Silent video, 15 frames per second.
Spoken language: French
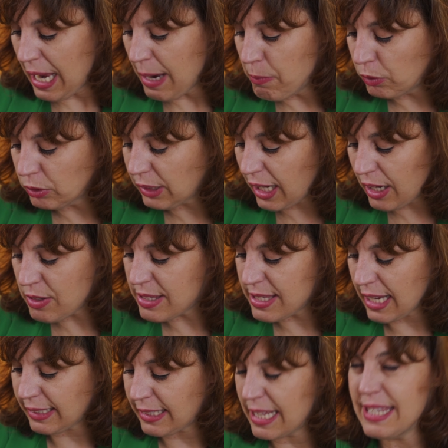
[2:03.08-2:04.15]
et montrer une
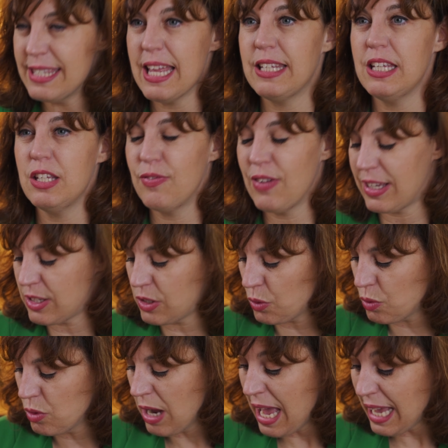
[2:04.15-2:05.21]
certaine
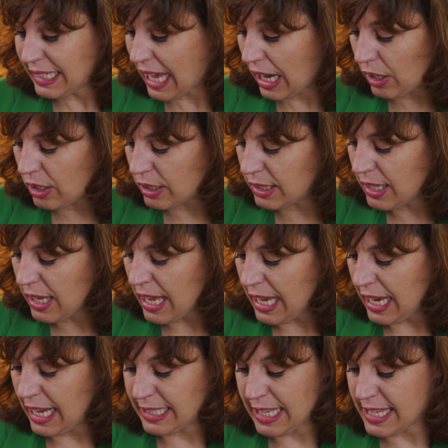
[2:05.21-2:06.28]
satisfaction qu'Aaron
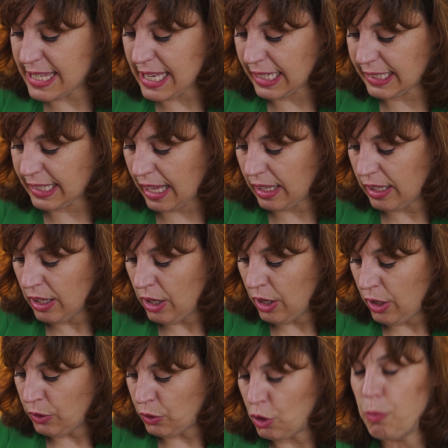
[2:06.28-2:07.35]
était certain
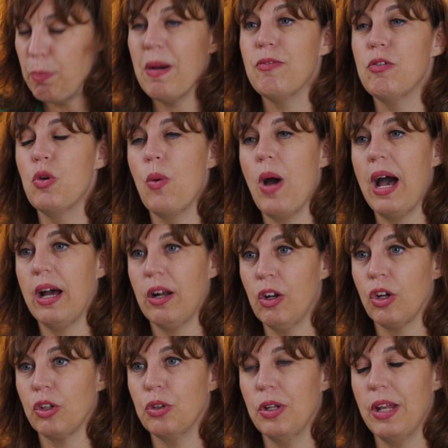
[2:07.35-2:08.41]
de ne pas vouloir
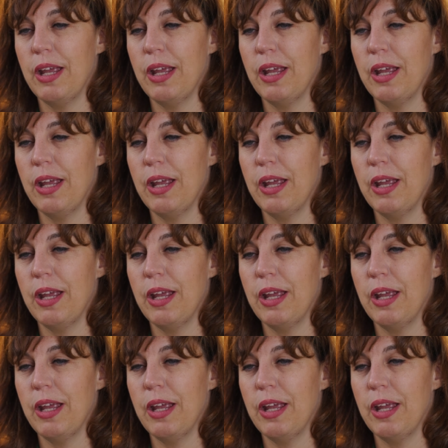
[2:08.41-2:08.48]
leur